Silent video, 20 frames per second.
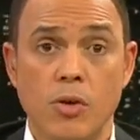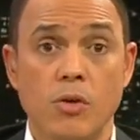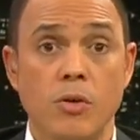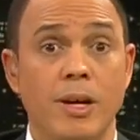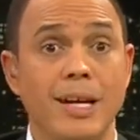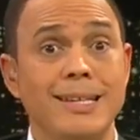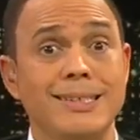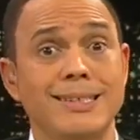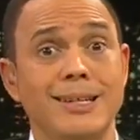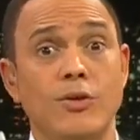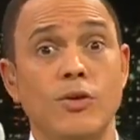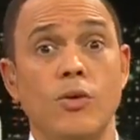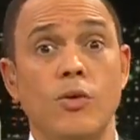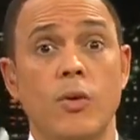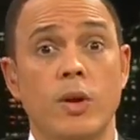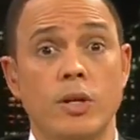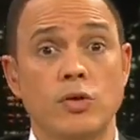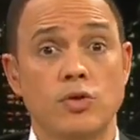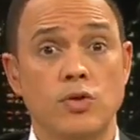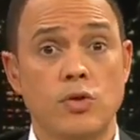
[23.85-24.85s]
conquista los
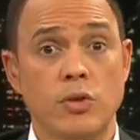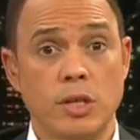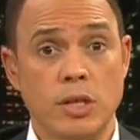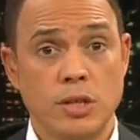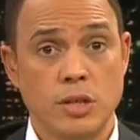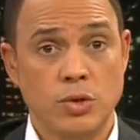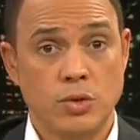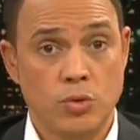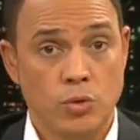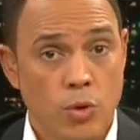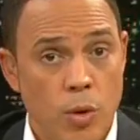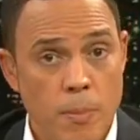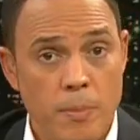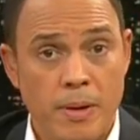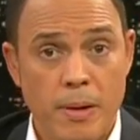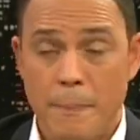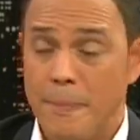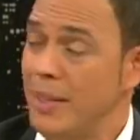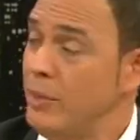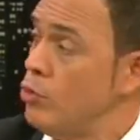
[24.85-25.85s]
corazones. Su
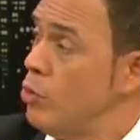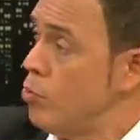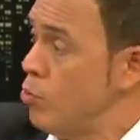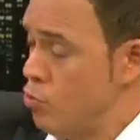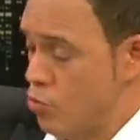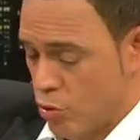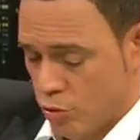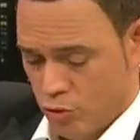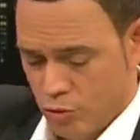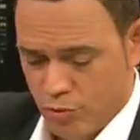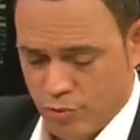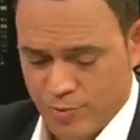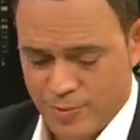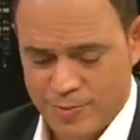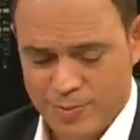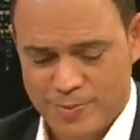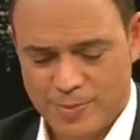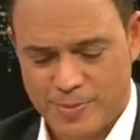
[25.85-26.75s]
nombre, Víctor Muñoz.